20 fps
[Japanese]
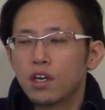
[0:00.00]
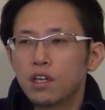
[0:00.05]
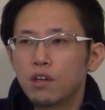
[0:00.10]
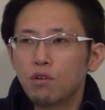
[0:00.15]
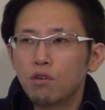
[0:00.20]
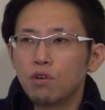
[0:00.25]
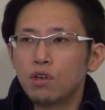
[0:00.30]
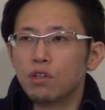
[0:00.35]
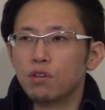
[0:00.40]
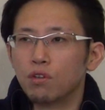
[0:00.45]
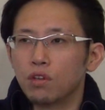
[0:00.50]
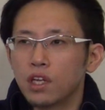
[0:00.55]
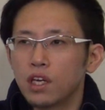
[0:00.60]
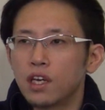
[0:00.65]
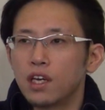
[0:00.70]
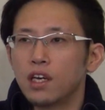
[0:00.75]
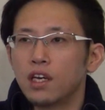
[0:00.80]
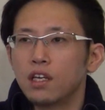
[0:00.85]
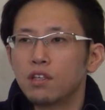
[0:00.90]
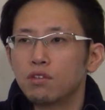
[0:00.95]
で多いの
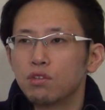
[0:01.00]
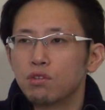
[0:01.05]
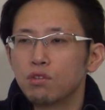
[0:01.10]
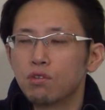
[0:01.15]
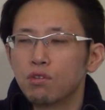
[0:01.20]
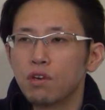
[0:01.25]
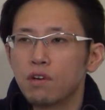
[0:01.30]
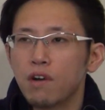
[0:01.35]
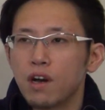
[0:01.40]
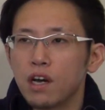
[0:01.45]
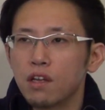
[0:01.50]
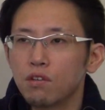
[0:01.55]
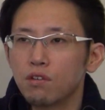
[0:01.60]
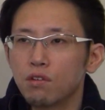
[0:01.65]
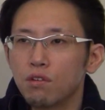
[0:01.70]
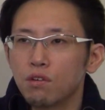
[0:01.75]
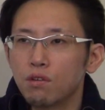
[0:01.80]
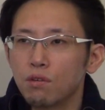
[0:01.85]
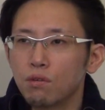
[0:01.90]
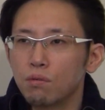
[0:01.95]
でちょっとこれはあ
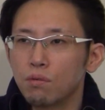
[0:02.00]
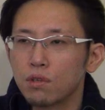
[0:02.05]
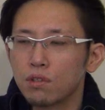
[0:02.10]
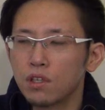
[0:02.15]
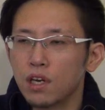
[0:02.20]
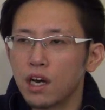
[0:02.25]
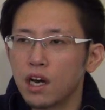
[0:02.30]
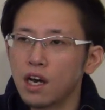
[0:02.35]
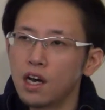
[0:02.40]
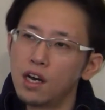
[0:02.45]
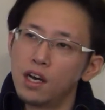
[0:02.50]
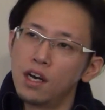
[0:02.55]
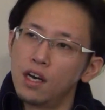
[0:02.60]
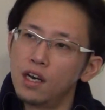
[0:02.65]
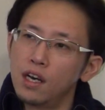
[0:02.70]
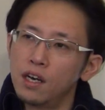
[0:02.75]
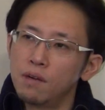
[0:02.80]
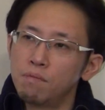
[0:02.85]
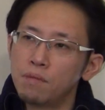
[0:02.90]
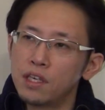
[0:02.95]
の僕が
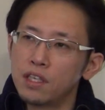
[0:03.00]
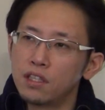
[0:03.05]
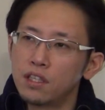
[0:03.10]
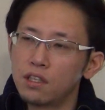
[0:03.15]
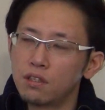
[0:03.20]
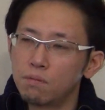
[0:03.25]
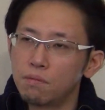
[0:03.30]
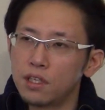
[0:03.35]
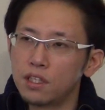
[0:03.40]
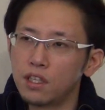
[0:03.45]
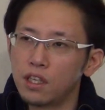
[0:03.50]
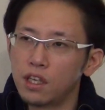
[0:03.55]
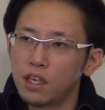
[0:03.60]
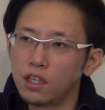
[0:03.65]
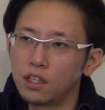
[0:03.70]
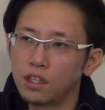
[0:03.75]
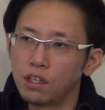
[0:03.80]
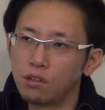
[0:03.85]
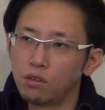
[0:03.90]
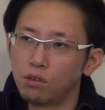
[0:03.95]
あんまり説明してな
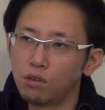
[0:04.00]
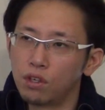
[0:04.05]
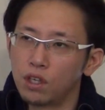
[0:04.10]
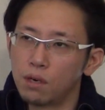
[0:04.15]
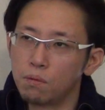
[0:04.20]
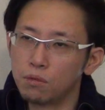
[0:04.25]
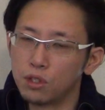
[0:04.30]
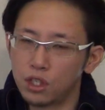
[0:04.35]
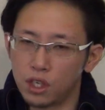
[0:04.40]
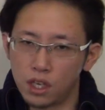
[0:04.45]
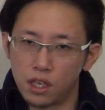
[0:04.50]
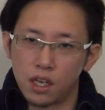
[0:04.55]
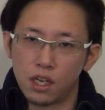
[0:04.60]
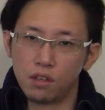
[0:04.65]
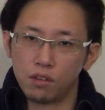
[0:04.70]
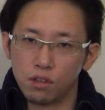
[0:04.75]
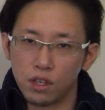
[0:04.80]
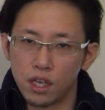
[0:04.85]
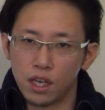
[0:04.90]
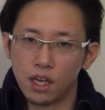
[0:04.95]
かったところかもしれな
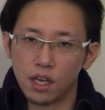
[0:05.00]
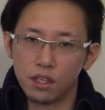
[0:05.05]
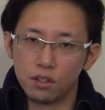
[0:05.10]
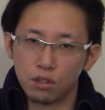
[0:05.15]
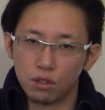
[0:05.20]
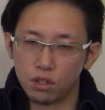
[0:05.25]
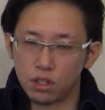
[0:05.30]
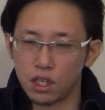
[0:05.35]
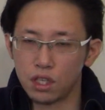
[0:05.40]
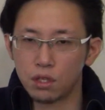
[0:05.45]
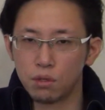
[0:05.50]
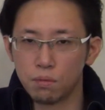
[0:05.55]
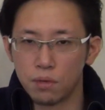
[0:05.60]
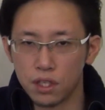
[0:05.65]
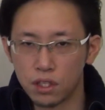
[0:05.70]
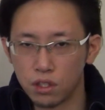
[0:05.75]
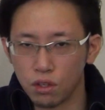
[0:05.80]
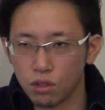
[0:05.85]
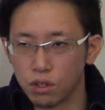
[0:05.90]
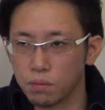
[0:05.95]
いのでちょっと説
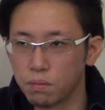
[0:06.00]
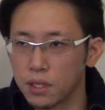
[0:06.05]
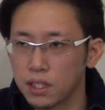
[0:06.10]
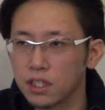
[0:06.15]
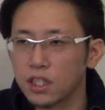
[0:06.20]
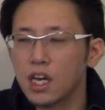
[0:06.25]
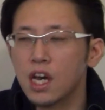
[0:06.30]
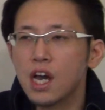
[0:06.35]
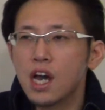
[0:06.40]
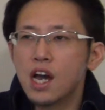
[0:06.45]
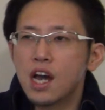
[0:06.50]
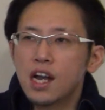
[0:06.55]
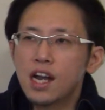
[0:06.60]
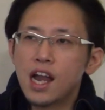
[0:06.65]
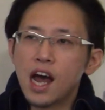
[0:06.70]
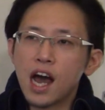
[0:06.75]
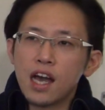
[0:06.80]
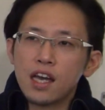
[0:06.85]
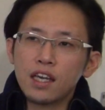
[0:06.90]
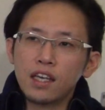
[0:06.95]
明しておきます。
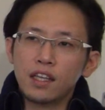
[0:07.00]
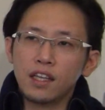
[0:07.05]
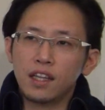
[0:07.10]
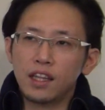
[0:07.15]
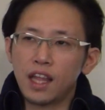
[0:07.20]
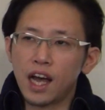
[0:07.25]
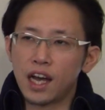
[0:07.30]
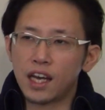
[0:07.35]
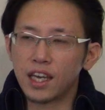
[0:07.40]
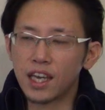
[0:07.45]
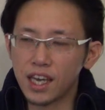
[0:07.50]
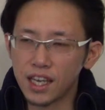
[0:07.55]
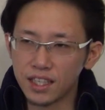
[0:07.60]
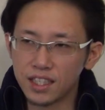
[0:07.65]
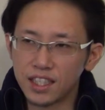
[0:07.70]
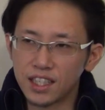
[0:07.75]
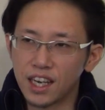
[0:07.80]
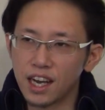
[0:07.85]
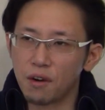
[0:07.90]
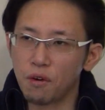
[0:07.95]
LINE だけ
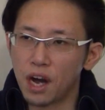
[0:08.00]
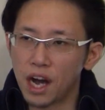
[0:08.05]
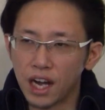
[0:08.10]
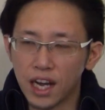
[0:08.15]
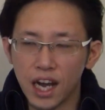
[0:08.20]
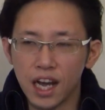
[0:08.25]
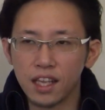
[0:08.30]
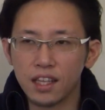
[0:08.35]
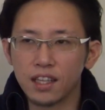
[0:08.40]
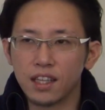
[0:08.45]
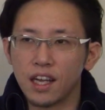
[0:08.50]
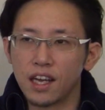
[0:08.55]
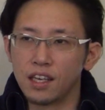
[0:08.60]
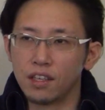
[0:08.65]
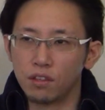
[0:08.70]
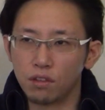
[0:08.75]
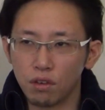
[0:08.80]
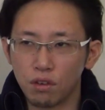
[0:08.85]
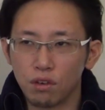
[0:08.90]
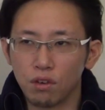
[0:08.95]
しかわかんな
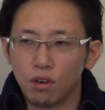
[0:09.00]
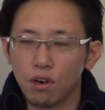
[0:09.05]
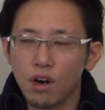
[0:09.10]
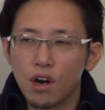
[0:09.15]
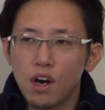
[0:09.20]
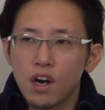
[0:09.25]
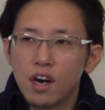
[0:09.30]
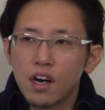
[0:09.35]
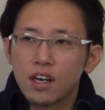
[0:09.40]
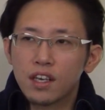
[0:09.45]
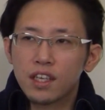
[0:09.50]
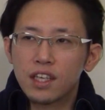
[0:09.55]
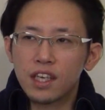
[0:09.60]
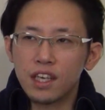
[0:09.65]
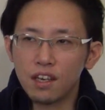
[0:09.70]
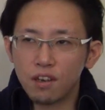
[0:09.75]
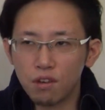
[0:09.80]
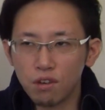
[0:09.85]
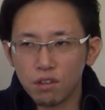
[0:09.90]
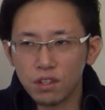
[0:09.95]
いと
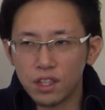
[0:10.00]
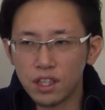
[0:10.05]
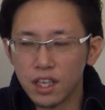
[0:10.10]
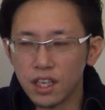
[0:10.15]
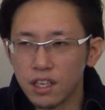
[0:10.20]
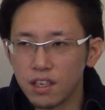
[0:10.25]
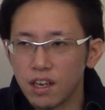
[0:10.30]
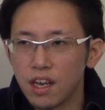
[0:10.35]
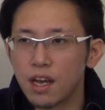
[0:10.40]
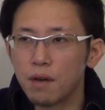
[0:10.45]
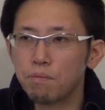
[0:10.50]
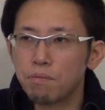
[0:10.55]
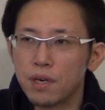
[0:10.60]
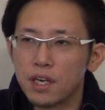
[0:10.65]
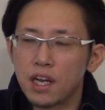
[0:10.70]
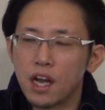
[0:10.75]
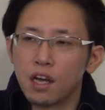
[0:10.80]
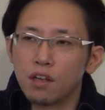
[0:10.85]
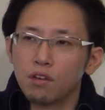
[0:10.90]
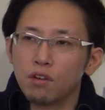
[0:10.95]
基本的にはやっぱ
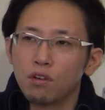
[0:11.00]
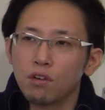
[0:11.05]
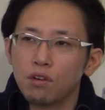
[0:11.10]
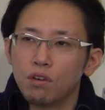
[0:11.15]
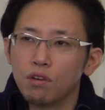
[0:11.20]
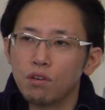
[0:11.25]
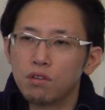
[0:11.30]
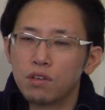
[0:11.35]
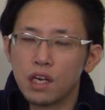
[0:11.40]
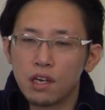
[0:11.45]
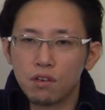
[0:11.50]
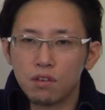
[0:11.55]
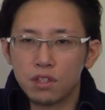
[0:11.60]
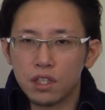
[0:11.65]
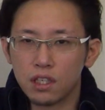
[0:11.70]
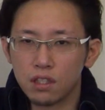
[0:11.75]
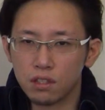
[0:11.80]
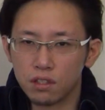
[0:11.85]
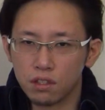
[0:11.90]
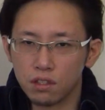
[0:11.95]
りあの不健工
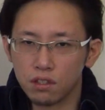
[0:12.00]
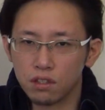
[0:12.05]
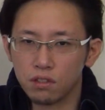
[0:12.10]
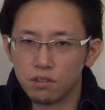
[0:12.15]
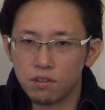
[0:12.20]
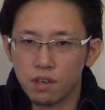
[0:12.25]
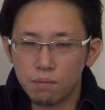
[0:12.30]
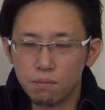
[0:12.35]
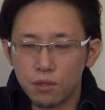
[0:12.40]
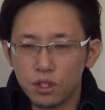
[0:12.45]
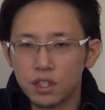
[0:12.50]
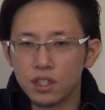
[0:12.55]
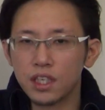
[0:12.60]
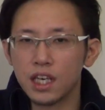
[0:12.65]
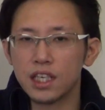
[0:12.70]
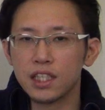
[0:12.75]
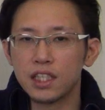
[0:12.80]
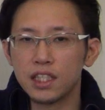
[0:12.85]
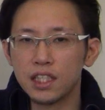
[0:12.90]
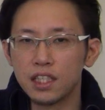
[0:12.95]
作は
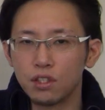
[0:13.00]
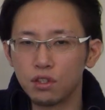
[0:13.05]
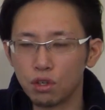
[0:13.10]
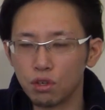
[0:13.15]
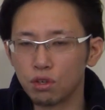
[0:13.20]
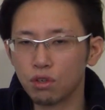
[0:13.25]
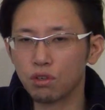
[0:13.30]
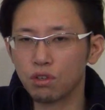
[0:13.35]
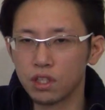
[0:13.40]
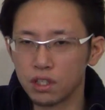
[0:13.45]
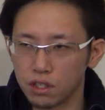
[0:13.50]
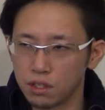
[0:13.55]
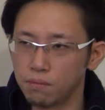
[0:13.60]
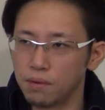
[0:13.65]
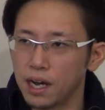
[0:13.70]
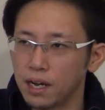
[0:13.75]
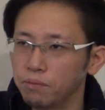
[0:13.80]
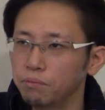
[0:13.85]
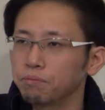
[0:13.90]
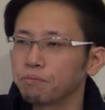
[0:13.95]
難しい状況です
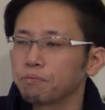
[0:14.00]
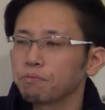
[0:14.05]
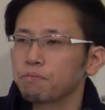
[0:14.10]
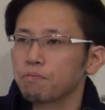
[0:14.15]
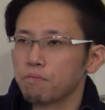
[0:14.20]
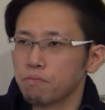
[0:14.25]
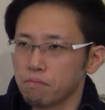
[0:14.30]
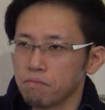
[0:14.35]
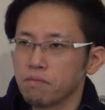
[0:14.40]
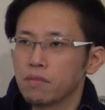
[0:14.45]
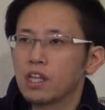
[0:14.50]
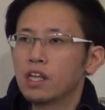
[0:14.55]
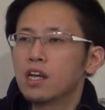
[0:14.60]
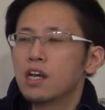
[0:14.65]
今。うん。